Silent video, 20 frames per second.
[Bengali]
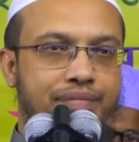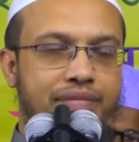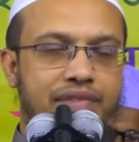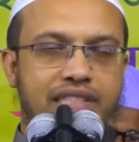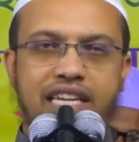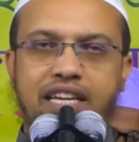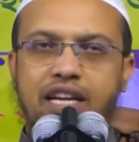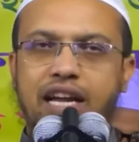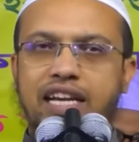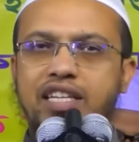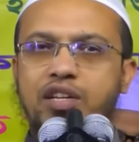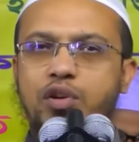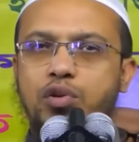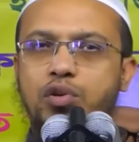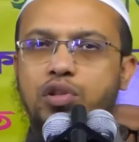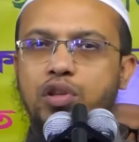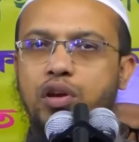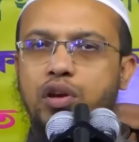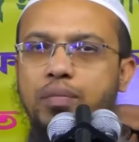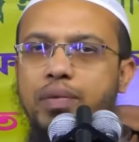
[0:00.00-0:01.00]
কি খাঁটি
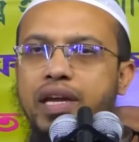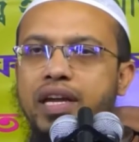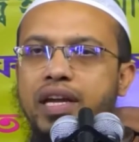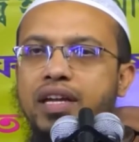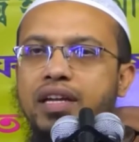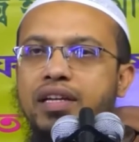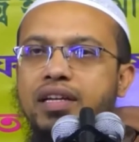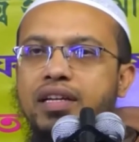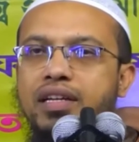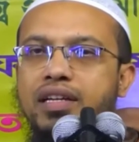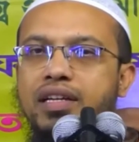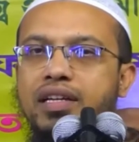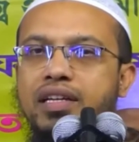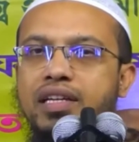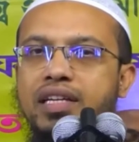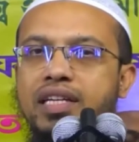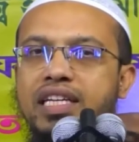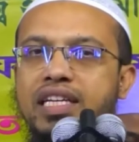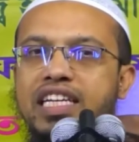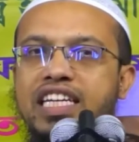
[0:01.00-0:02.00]
করতে হবে
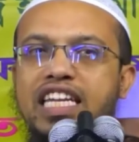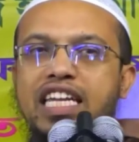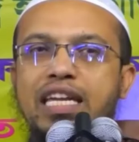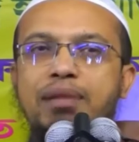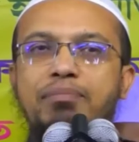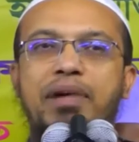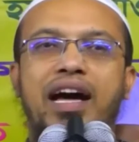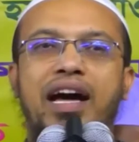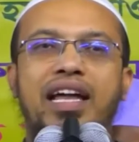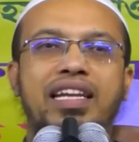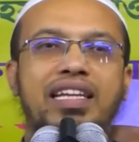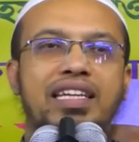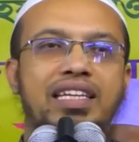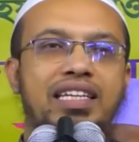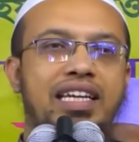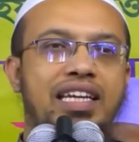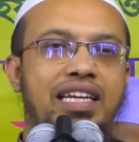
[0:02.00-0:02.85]
ইমানকে